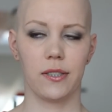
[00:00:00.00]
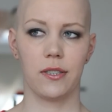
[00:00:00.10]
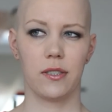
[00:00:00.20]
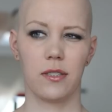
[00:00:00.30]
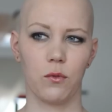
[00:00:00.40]

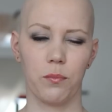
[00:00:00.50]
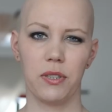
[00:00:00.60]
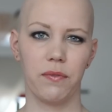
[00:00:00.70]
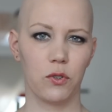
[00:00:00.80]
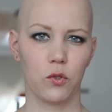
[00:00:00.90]
Das ist so ein
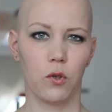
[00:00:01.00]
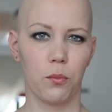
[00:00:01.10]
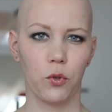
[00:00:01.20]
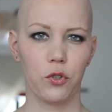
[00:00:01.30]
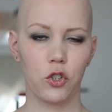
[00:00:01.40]
bisschen wie so ein
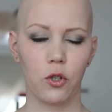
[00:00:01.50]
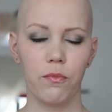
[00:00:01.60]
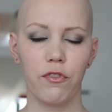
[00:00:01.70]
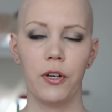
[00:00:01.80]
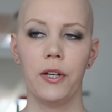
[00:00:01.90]

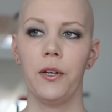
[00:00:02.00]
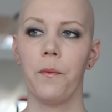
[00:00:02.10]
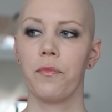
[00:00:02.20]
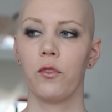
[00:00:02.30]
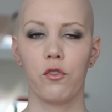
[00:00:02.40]
Thrombosestrumpf,
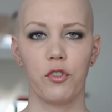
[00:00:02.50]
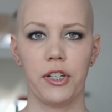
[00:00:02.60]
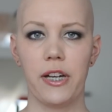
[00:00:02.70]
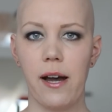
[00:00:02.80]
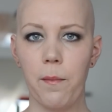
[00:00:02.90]
nur für
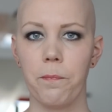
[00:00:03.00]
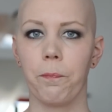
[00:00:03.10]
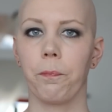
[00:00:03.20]
den Arm.